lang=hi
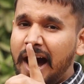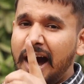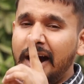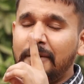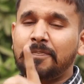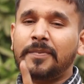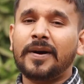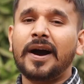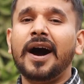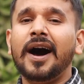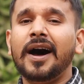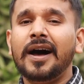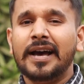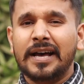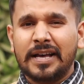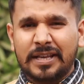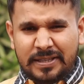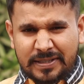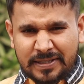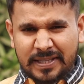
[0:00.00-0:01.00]
आपका
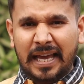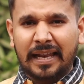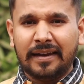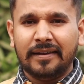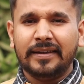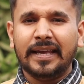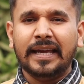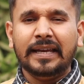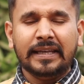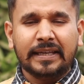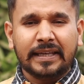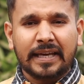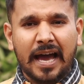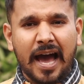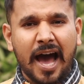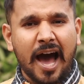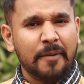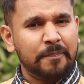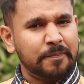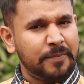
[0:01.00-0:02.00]
सेल यानी कि
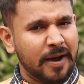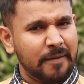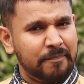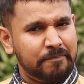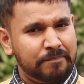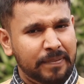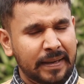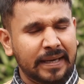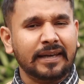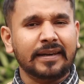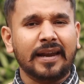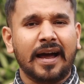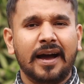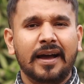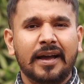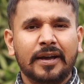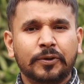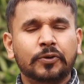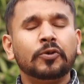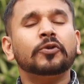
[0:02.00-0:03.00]
आपका बिकना
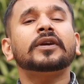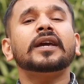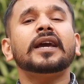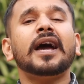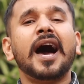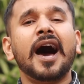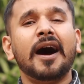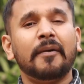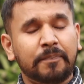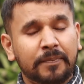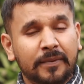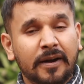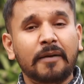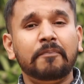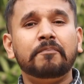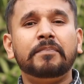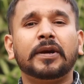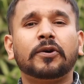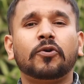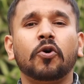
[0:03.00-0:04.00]
क्योंकि आप
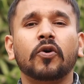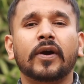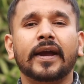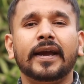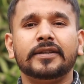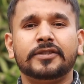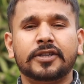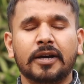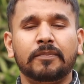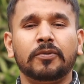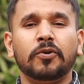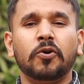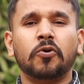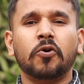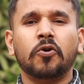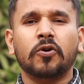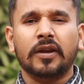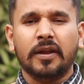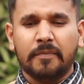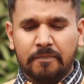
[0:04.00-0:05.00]
कब बिकोगे जब
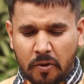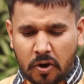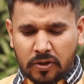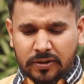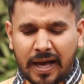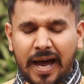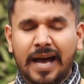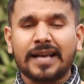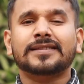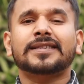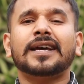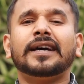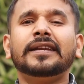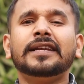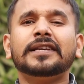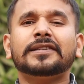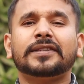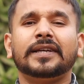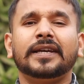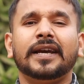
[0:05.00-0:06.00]
लोगों के लिए बहुत
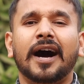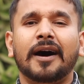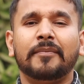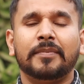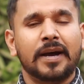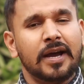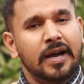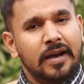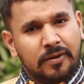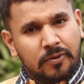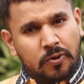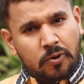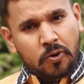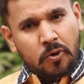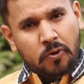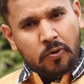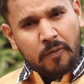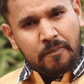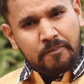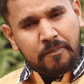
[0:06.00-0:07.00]
आसानी से आप
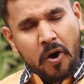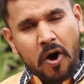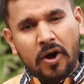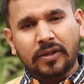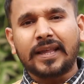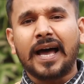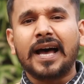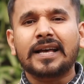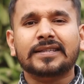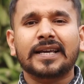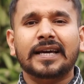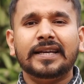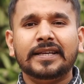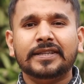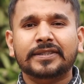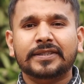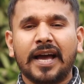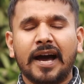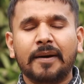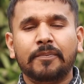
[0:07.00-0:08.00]
लोगों को बहुत
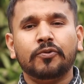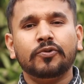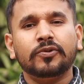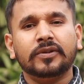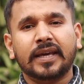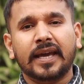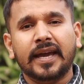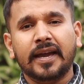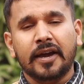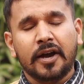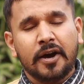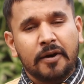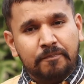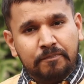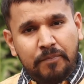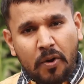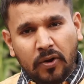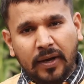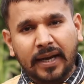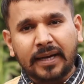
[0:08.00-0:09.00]
आसानी से आप उनके
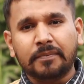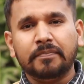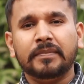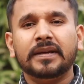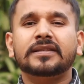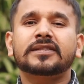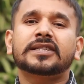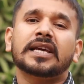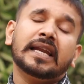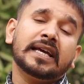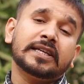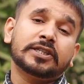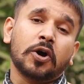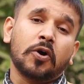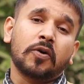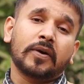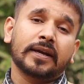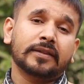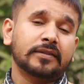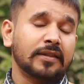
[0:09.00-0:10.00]
पॉकेट में चले
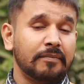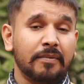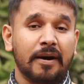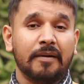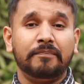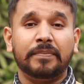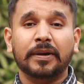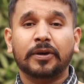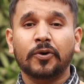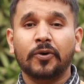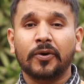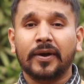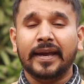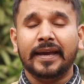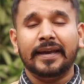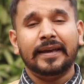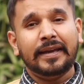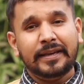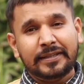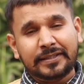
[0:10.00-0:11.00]
जाओगे तब आप
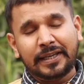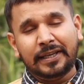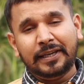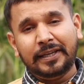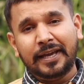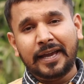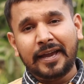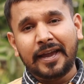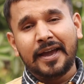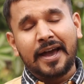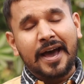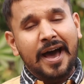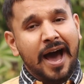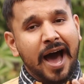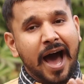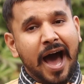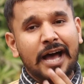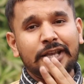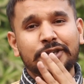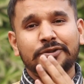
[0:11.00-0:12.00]
बिकोगे इसलिए
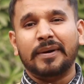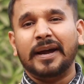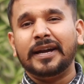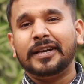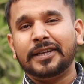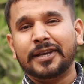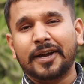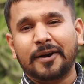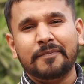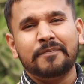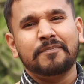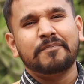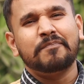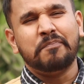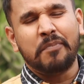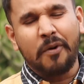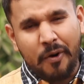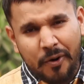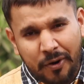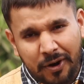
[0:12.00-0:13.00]
आज वाई
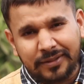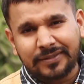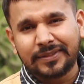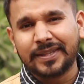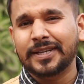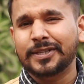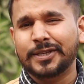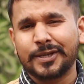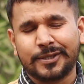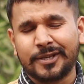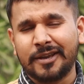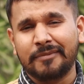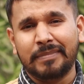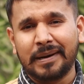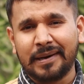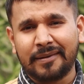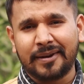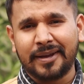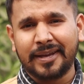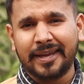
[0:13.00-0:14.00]
बहुत तेज़ी से
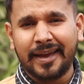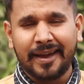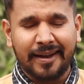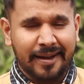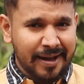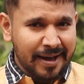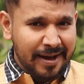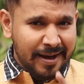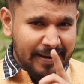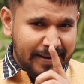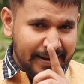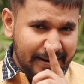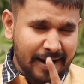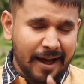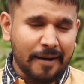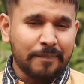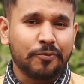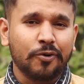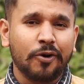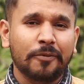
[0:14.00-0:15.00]
बढ़ रही है अगर
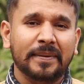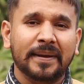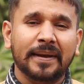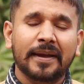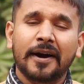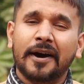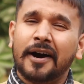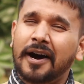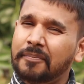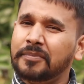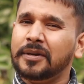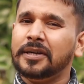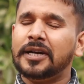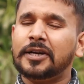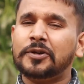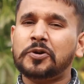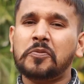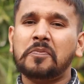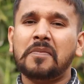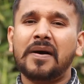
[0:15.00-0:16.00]
आपको भी अपने
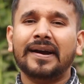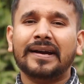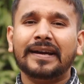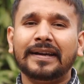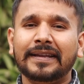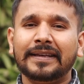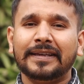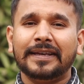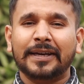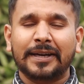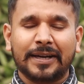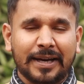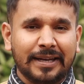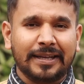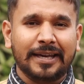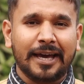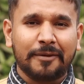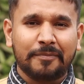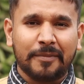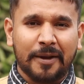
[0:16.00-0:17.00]
नेटवर्क मार्केटिंग की
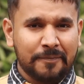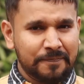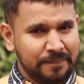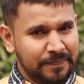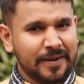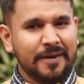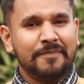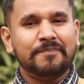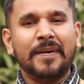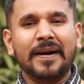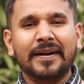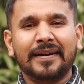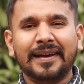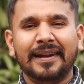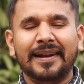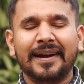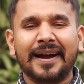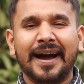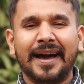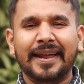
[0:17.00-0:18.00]
करियर में
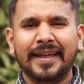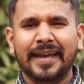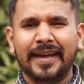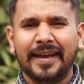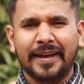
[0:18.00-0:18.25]
पंख लगाने